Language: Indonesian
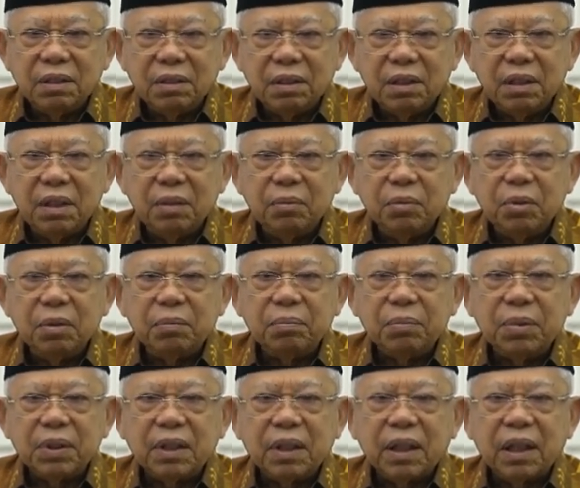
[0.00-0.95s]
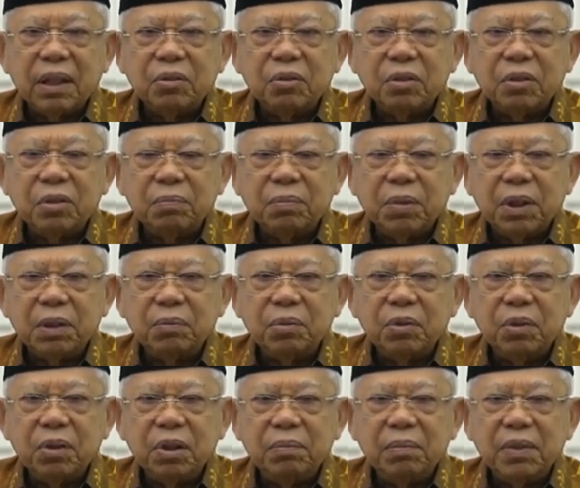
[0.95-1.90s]
1445
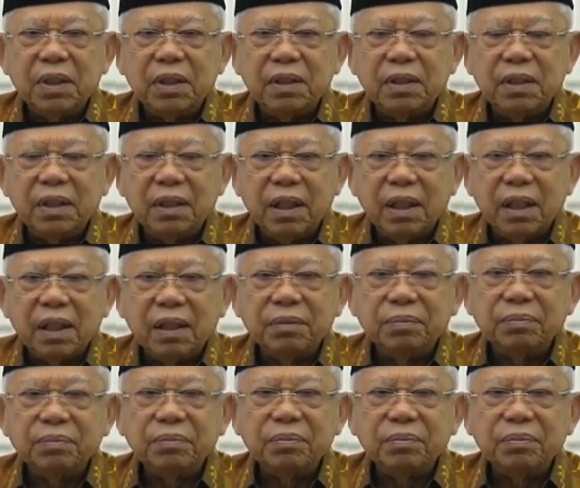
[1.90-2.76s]
Hijriah.